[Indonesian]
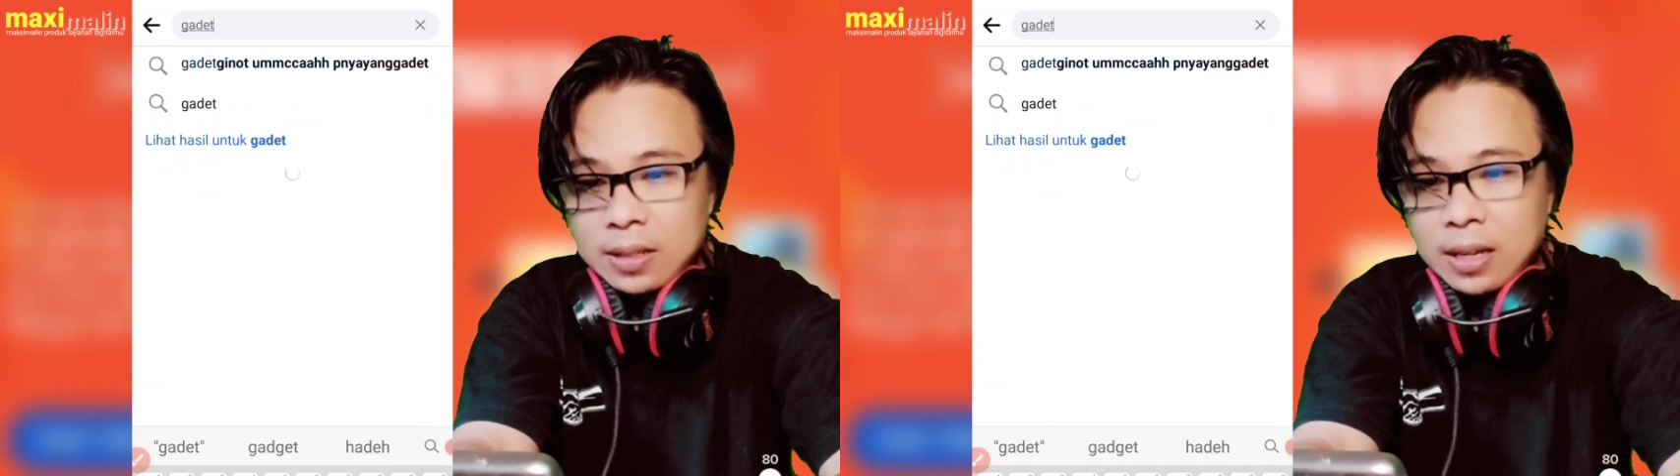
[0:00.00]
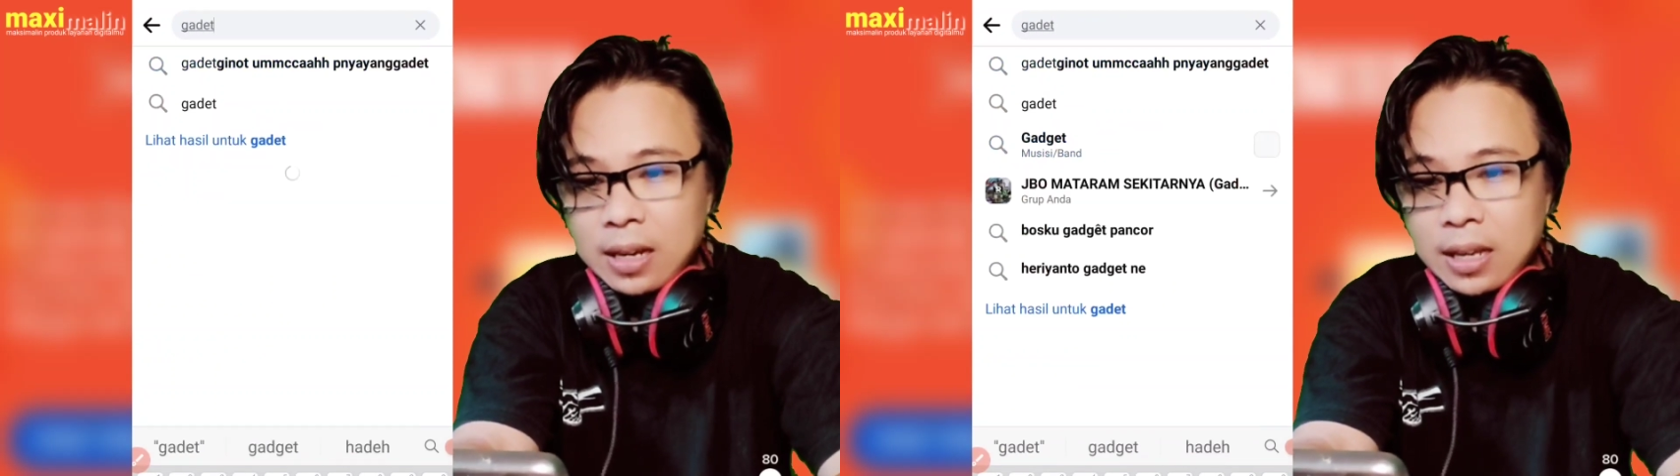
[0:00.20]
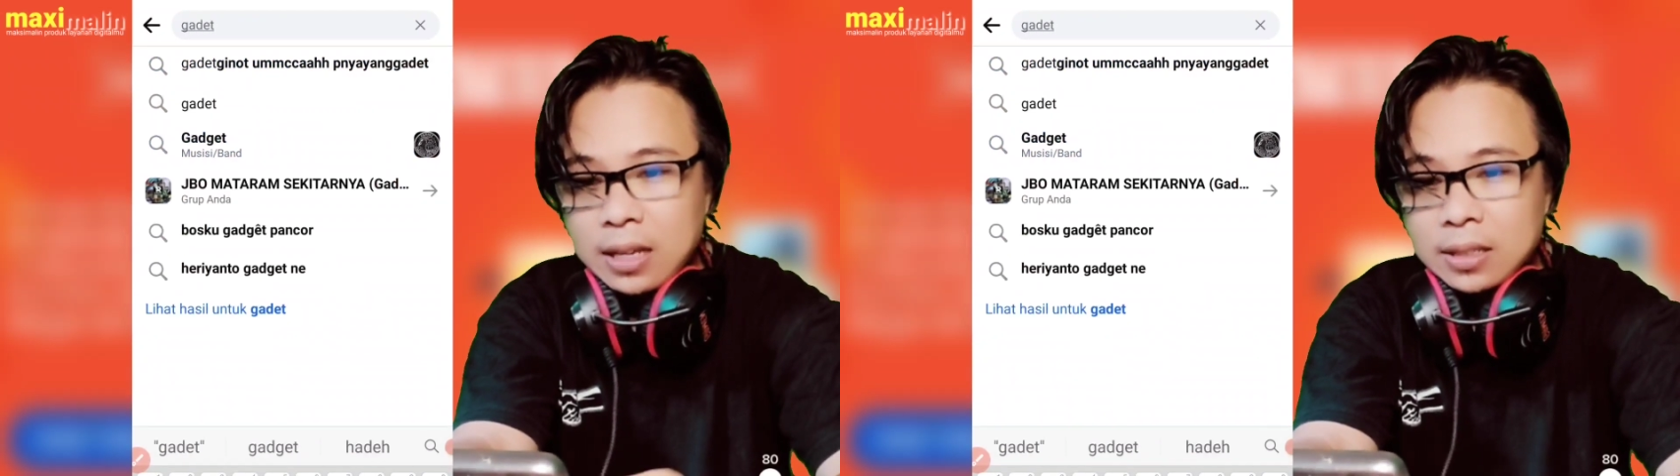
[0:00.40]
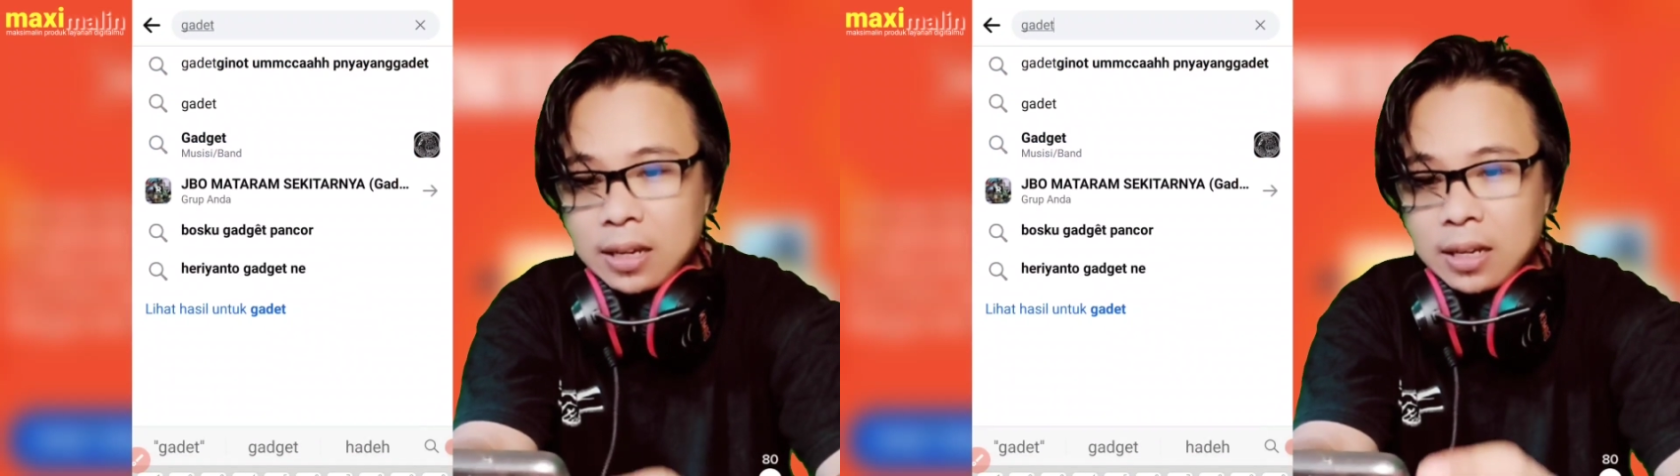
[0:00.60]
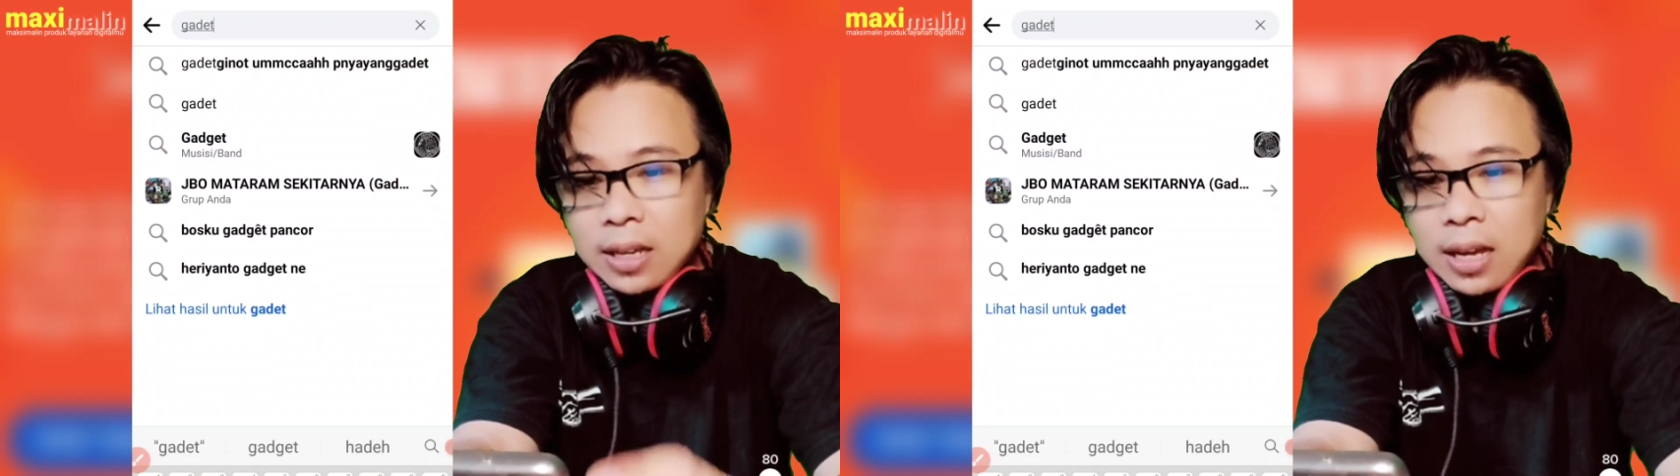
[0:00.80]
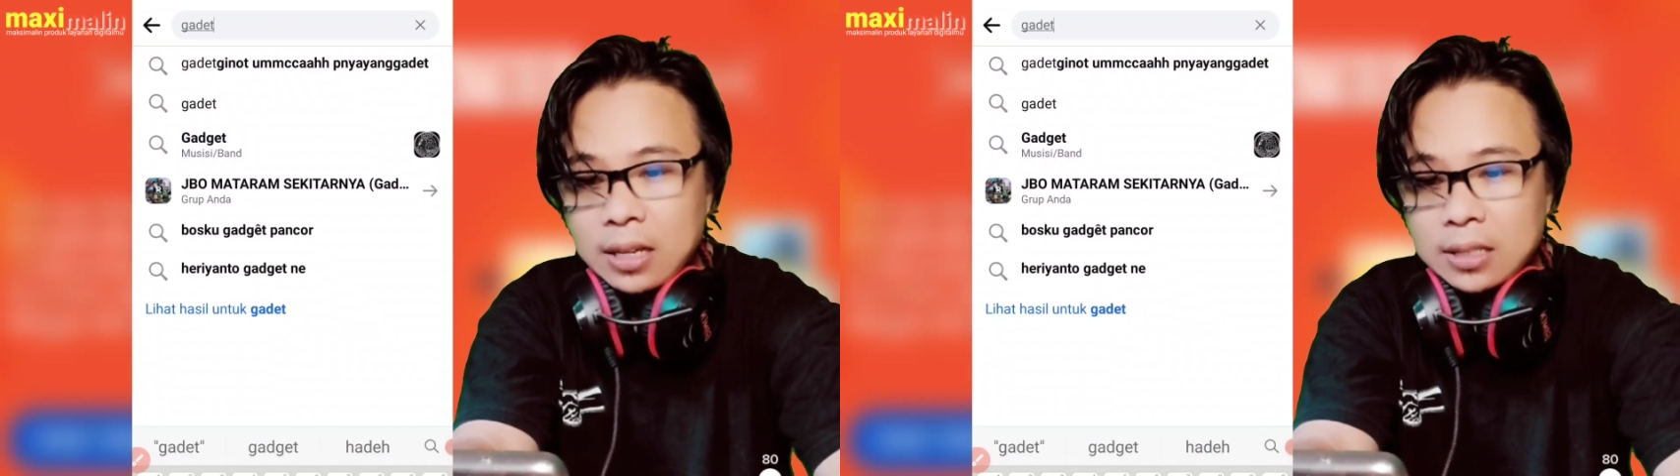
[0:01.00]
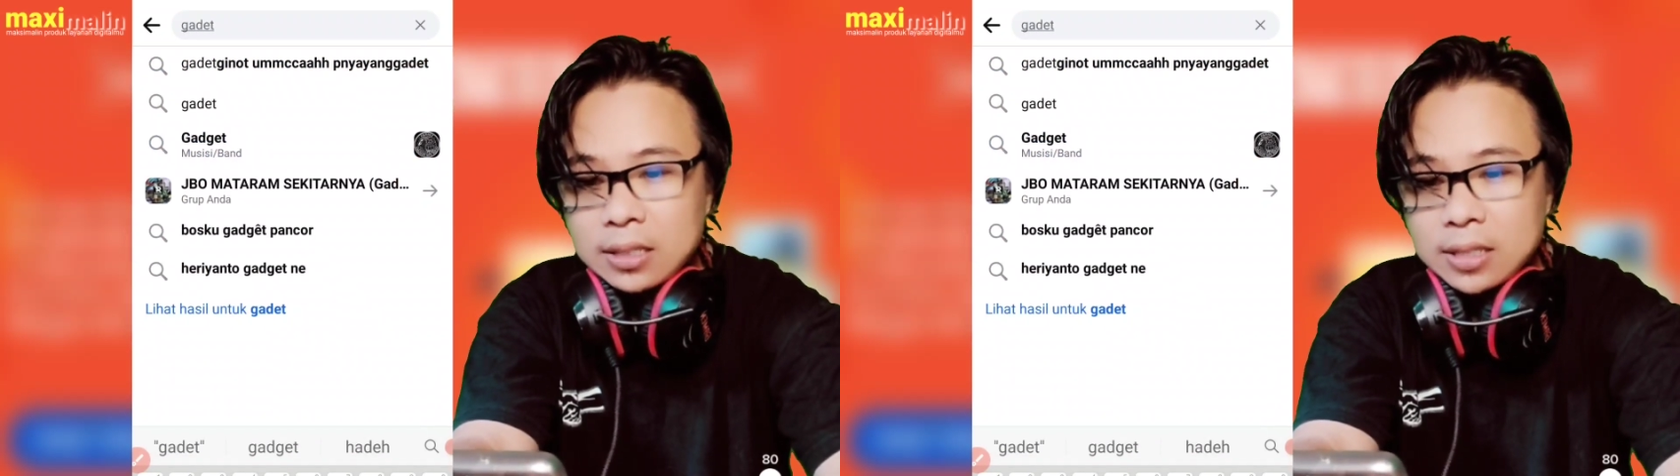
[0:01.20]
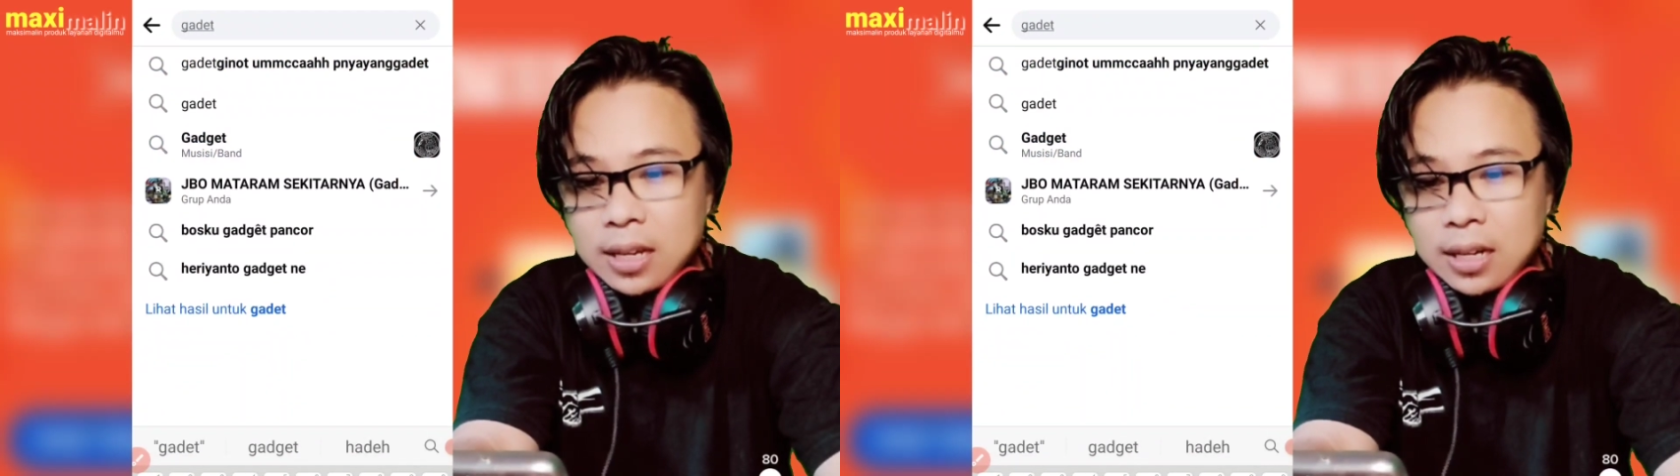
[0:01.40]
Kali kali
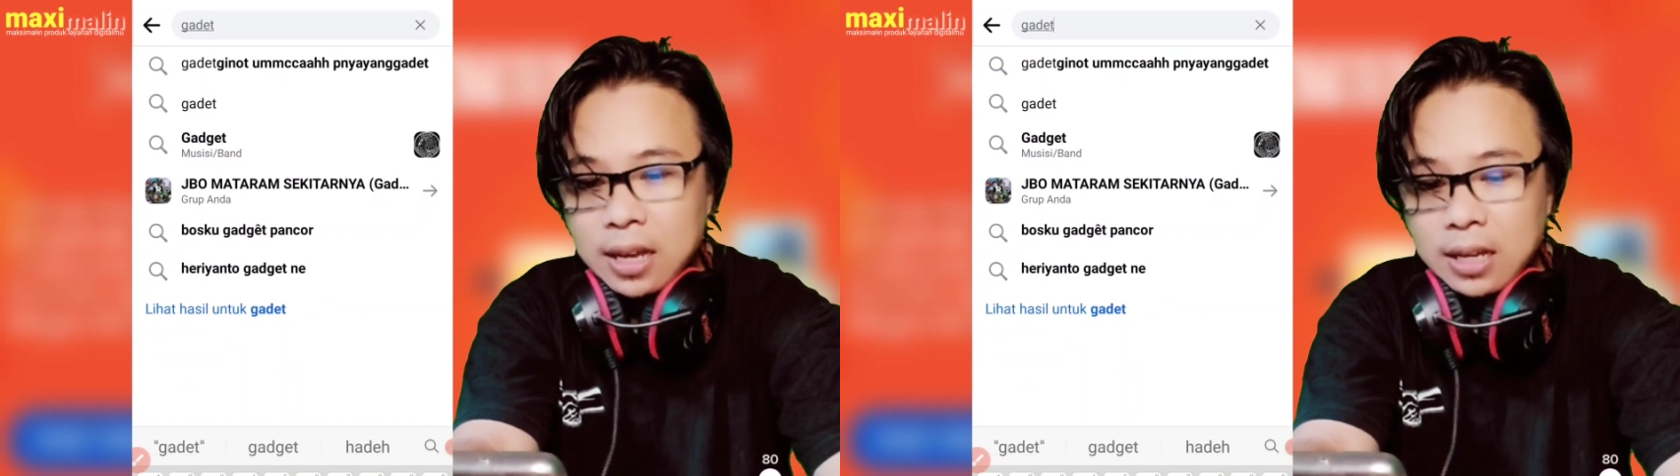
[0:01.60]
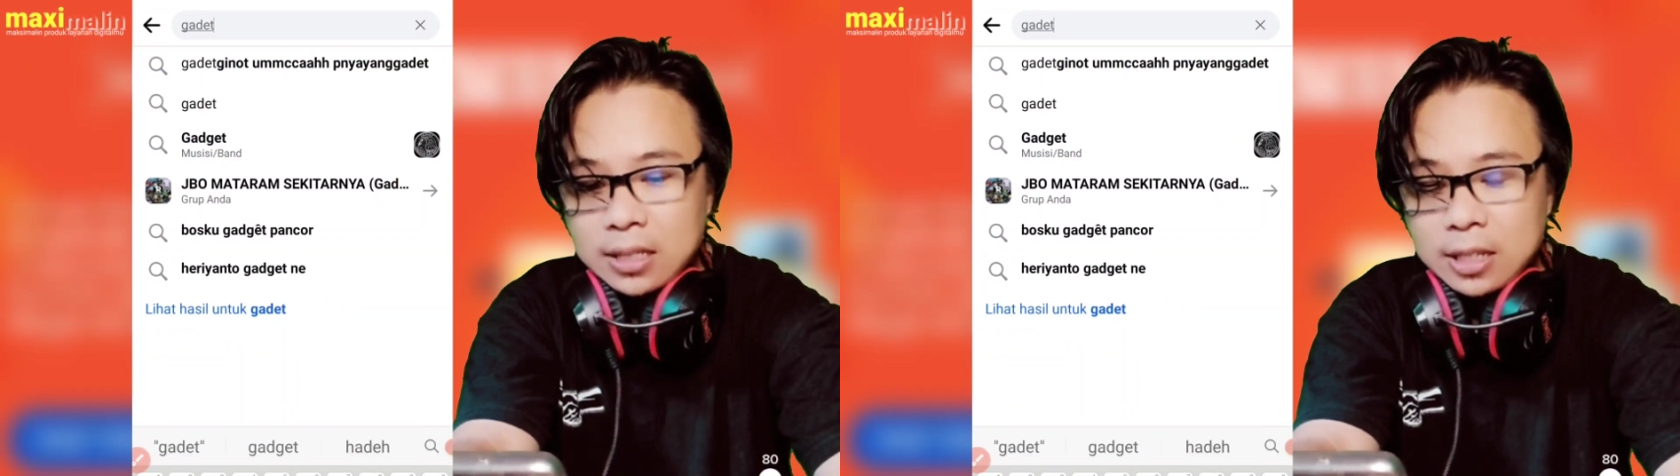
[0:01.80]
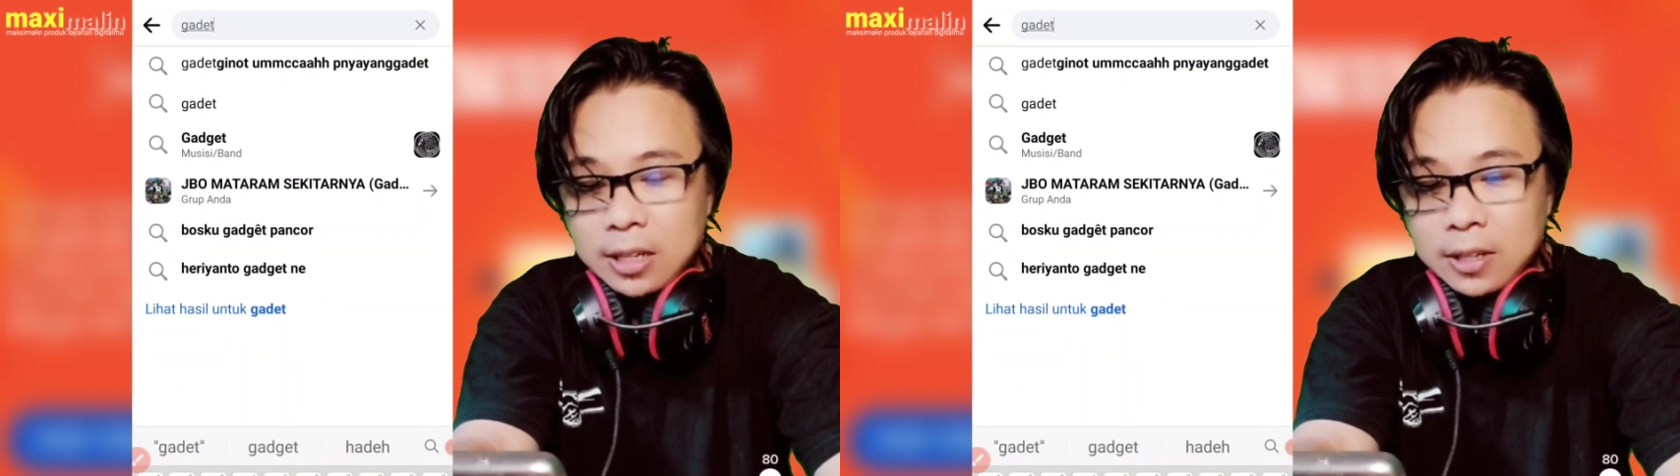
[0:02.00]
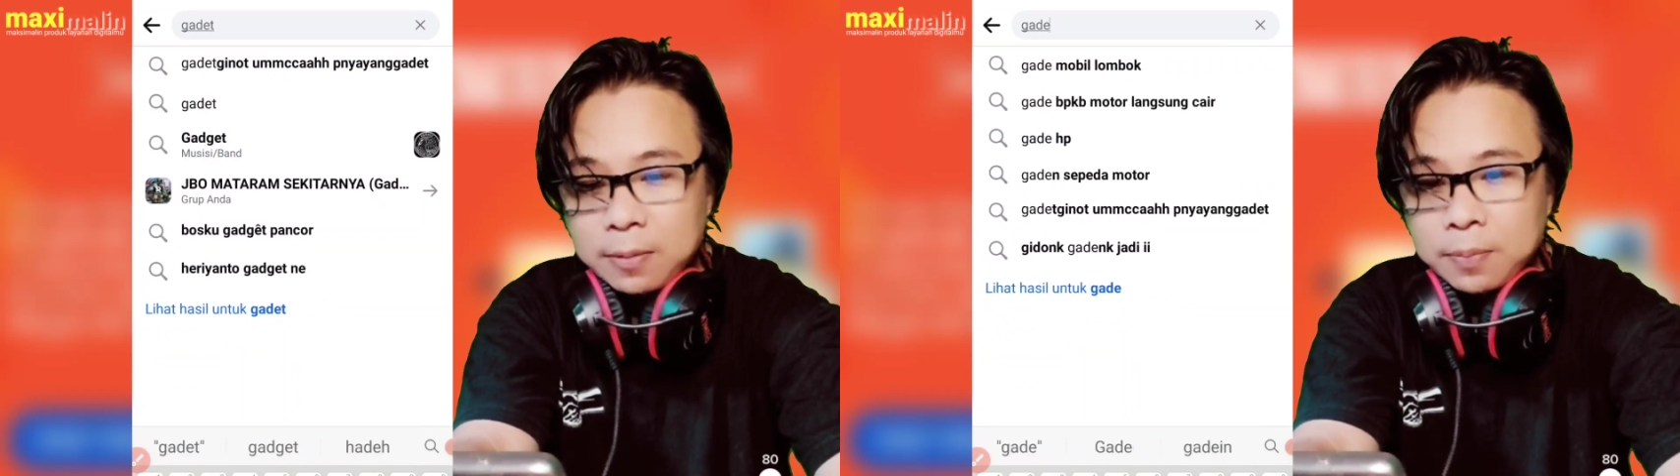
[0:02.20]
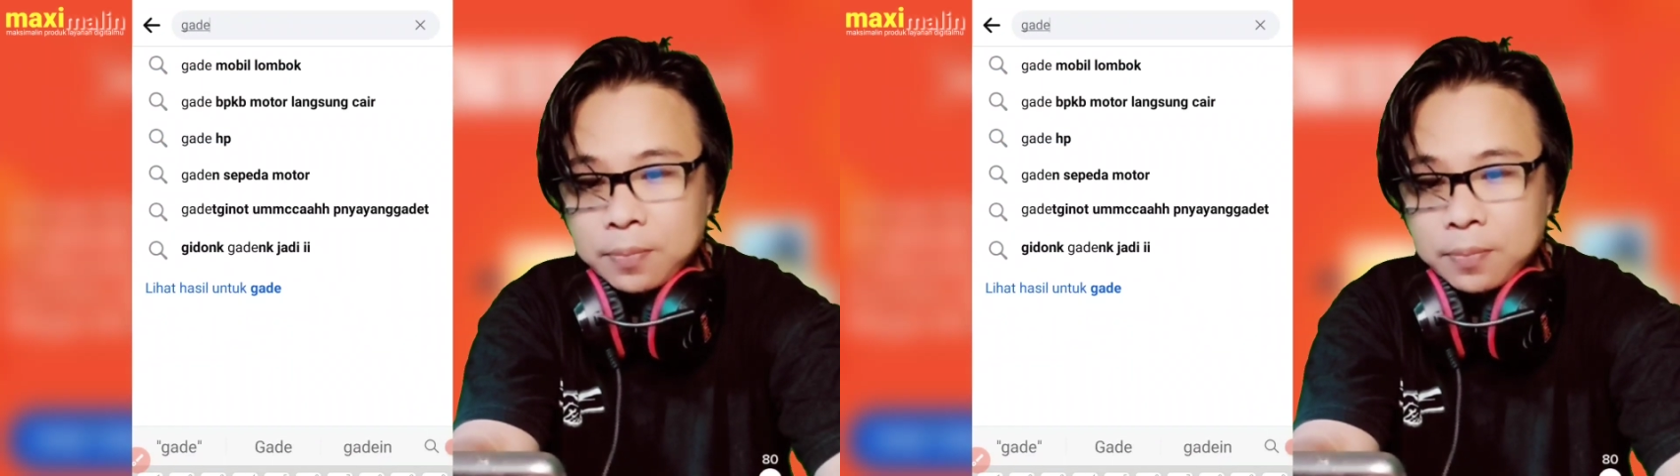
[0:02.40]
cari aja